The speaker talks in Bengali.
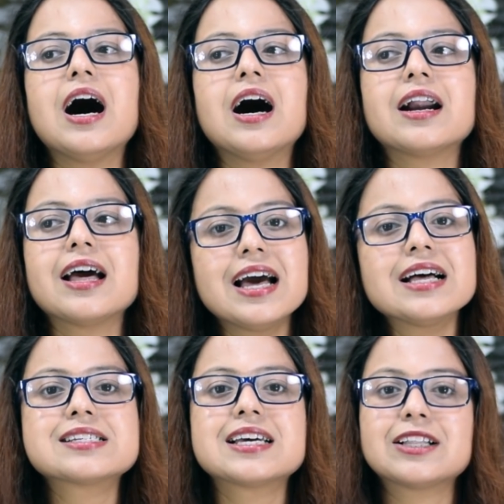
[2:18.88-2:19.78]
আর হ্যাঁ
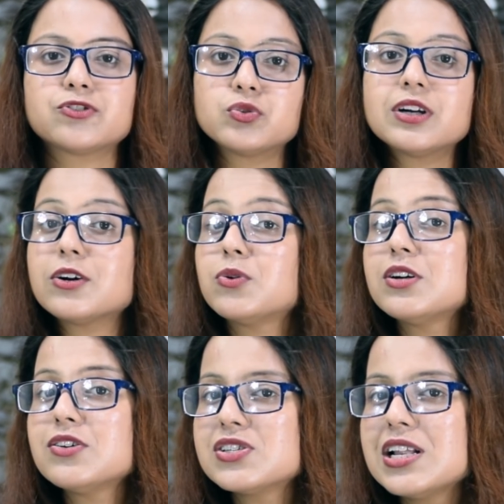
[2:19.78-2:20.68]
আজকে এত সুন্দর একটা গুড
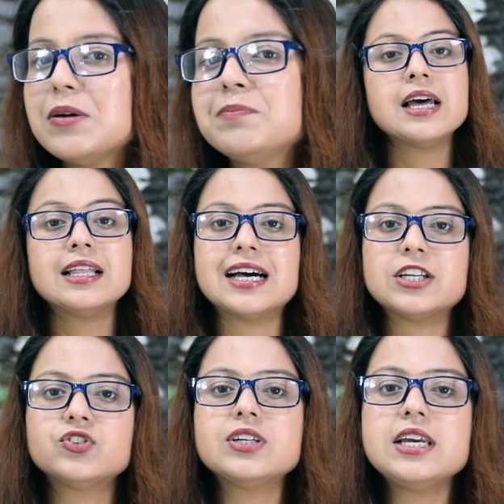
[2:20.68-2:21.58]
নিউজ দিলাম তার
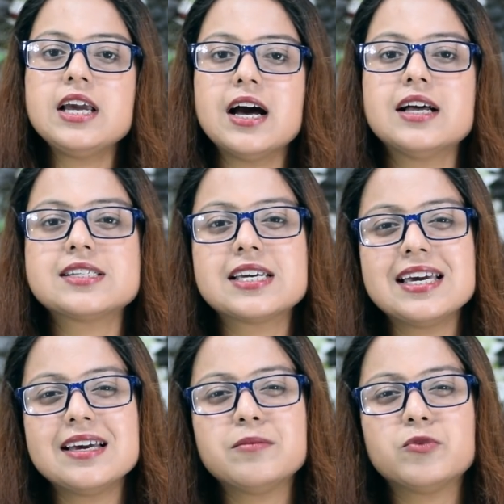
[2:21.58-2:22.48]
জন্যই আজকে
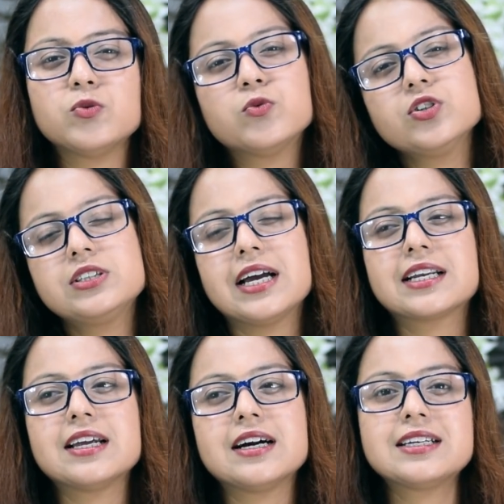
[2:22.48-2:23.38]
বলবো যে
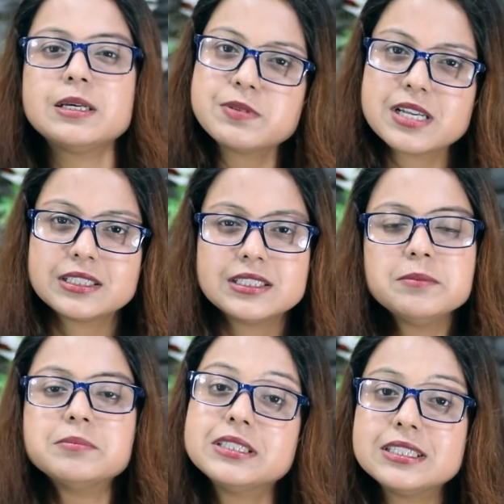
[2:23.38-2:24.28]
একটা টিপস আছে আছে
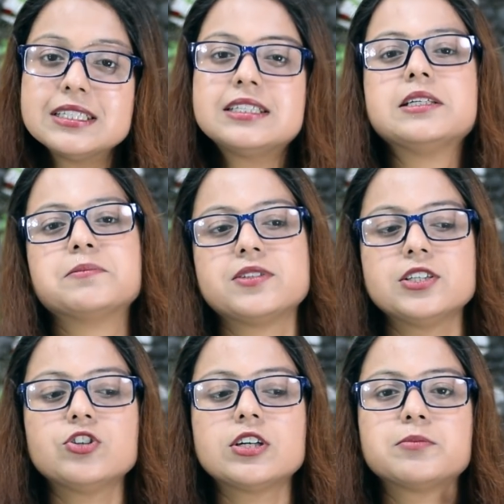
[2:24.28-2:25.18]
মিষ্টির টিপস
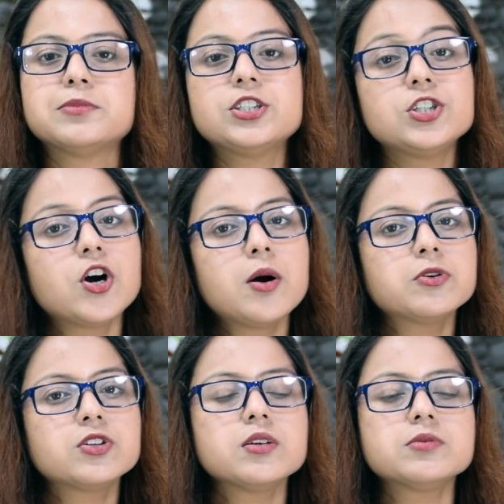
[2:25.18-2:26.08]
যেহেতু একটা মিষ্টি
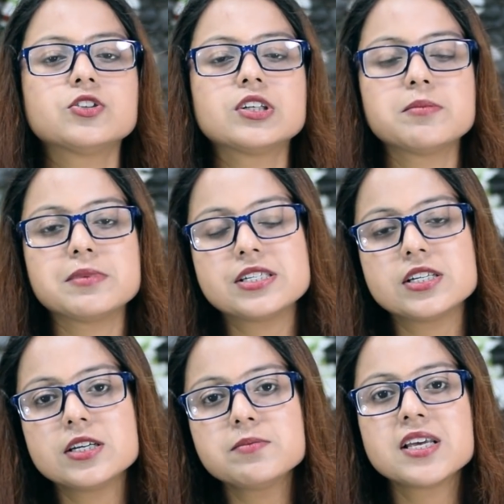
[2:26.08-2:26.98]
খবর দিলাম সেহেতু একটা
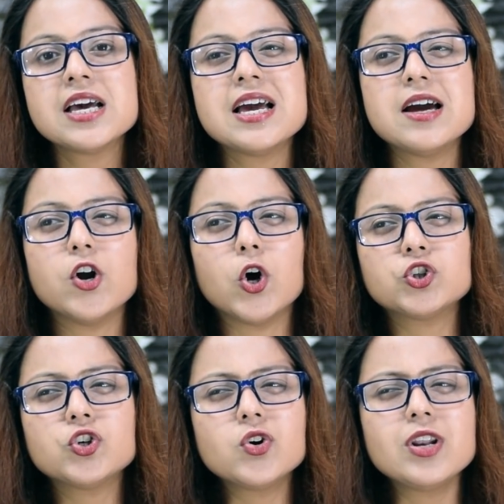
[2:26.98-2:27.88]
মিষ্টি টিপস
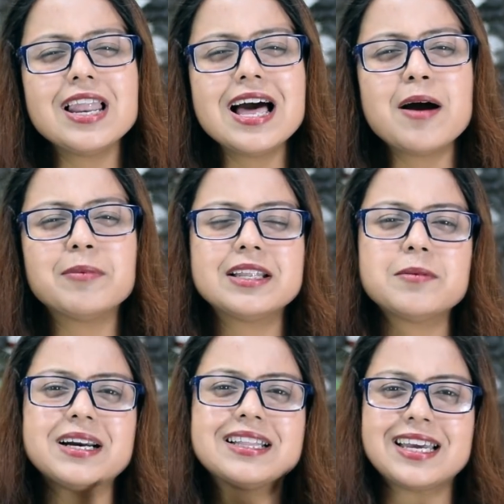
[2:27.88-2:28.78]
রসগোল্লা আমাদের
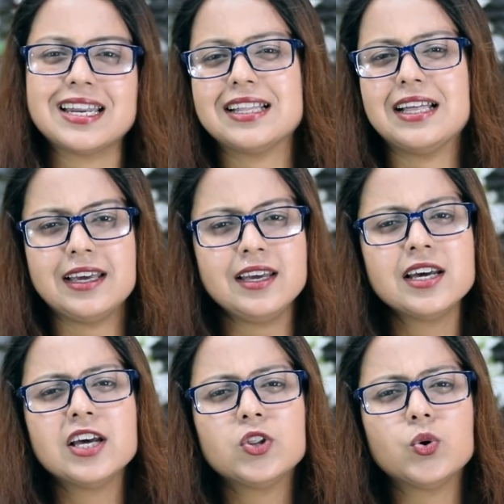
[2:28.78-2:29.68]
বাড়িতে কেনা থাকে
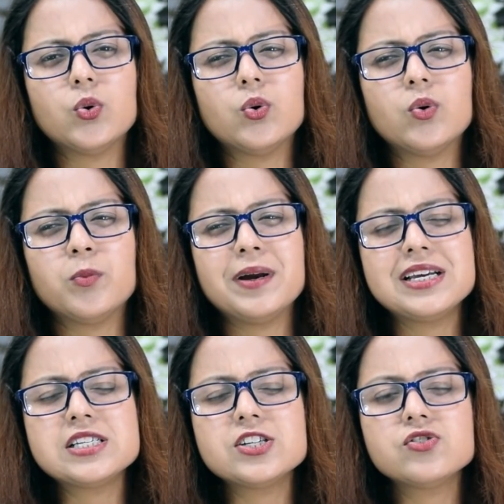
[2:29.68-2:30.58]
তো
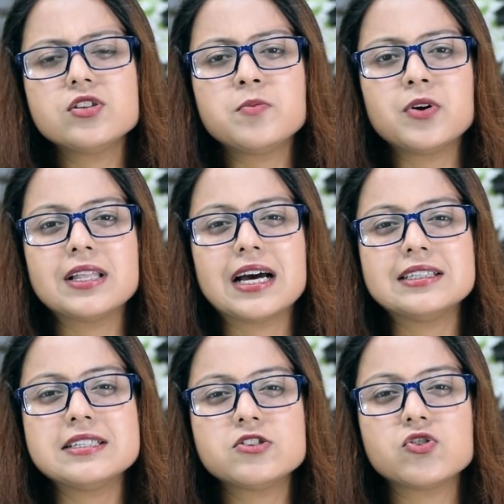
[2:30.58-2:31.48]
বেশ কিছুদিন পরে দেখা
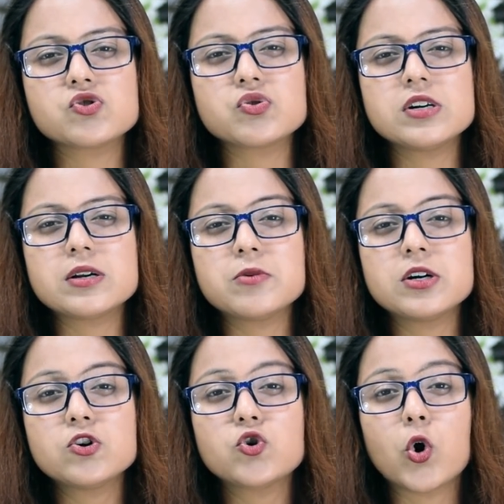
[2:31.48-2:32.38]
যায় যে রসগোল্লাটা তোমার
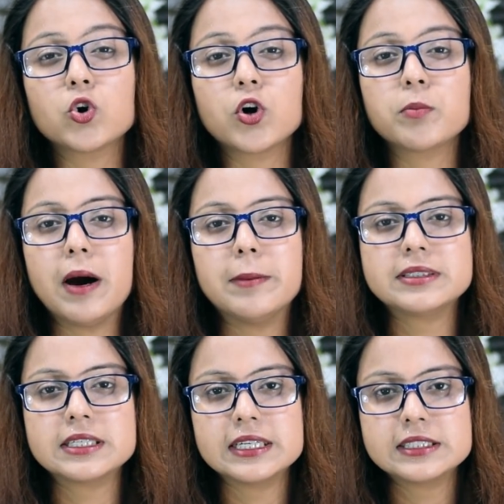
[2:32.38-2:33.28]
একটা টকটক ভাব
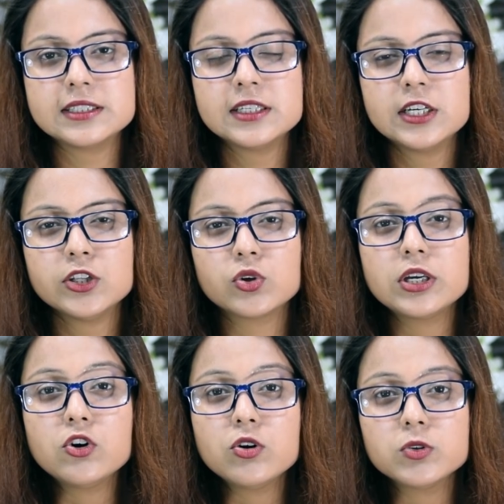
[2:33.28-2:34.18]
এসে গেছে তো
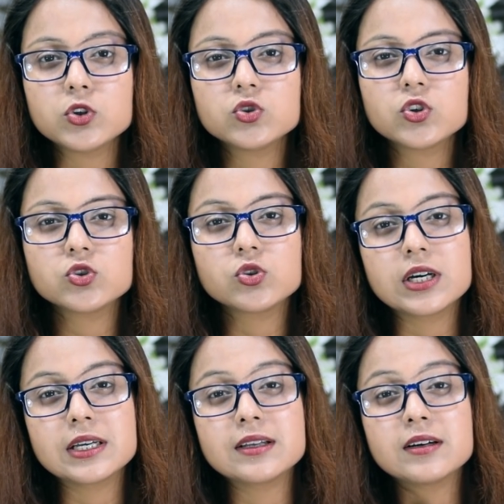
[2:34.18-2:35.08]
কী করবো তখন
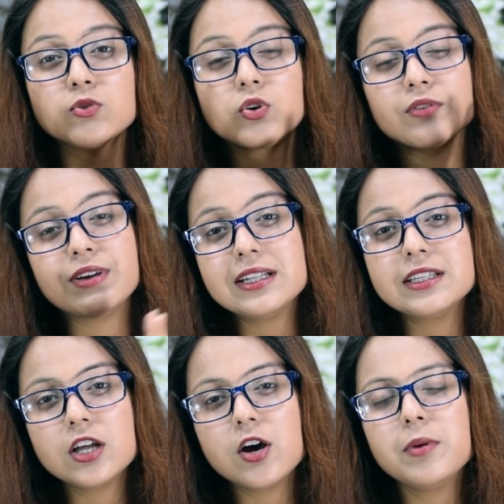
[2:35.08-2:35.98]
রসগোল্লাকে গুলোকে ফেলে
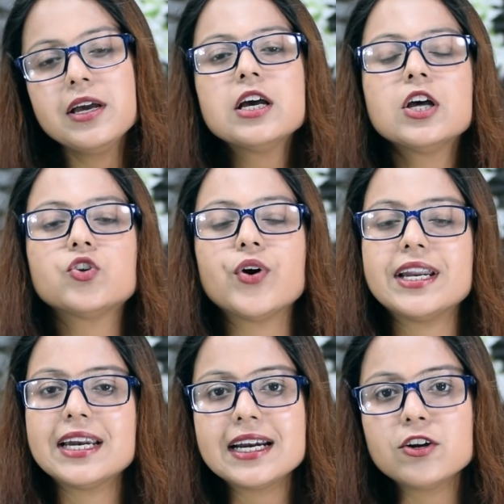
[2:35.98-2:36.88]
দিতে হবে তো
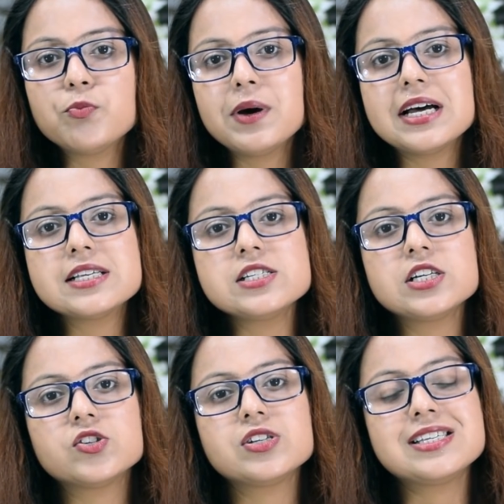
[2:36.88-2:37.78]
এটার একটা উপায় আছে
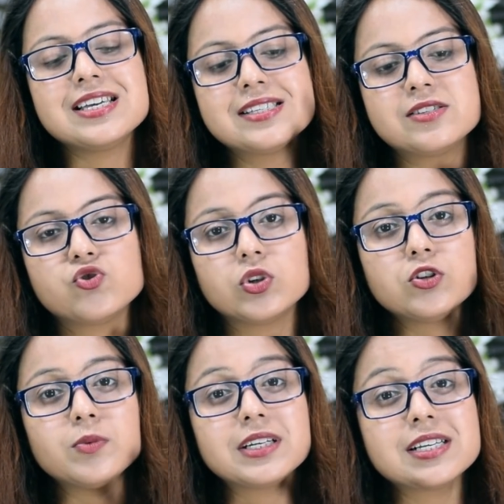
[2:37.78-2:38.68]
সেটা হচ্ছে যে যদি
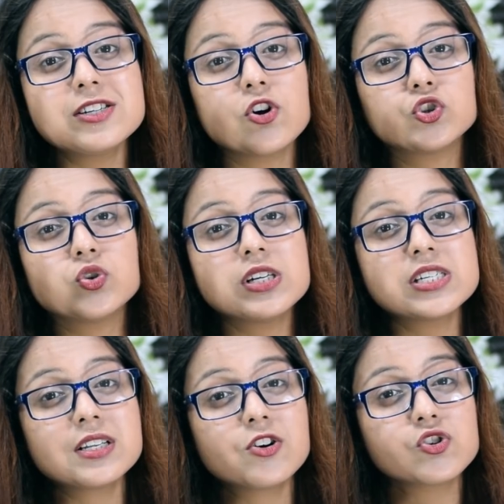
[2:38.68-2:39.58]
তোমাদের কাছে রসগোল্লার
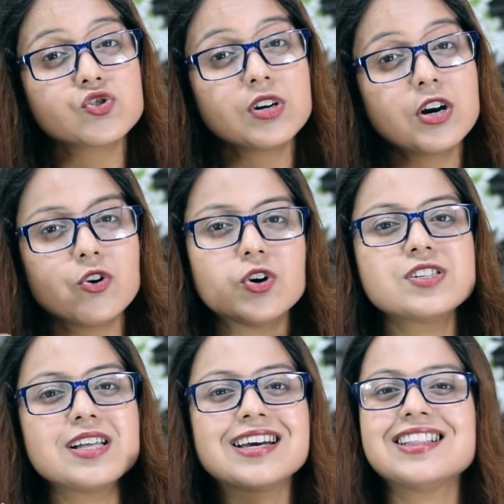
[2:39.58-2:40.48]
সাথে রসগোল্লার
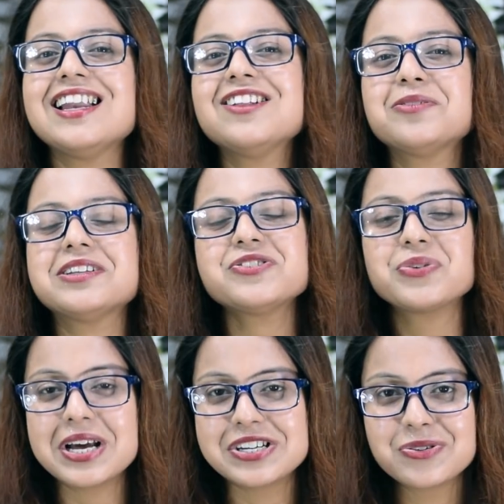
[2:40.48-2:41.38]
রস থাকে তাহলে তোমাদের
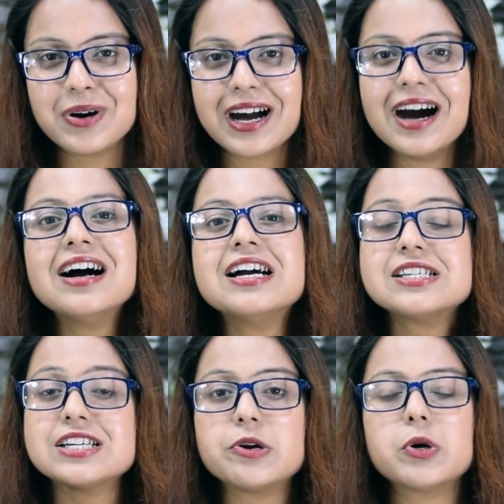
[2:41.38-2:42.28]
সোনায় সোহাগা
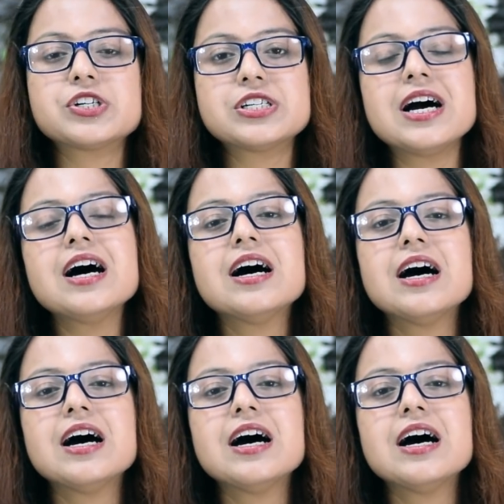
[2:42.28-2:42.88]
সেই রসটা